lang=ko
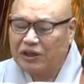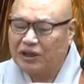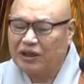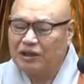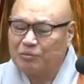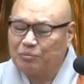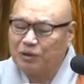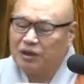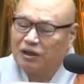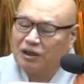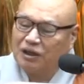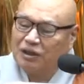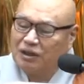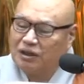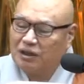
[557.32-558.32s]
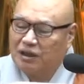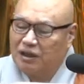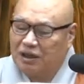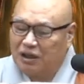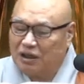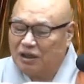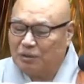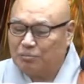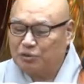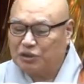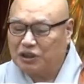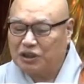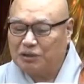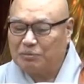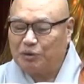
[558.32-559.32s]
거긴 뭐 아,
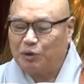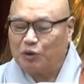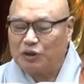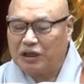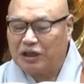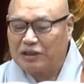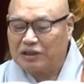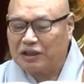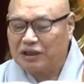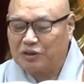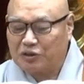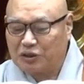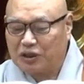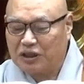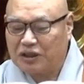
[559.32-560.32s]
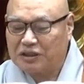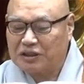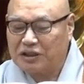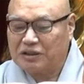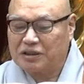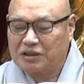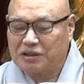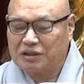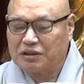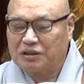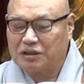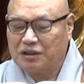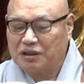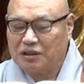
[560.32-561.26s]
부처님이 온다 하더라도 거기에 대해서는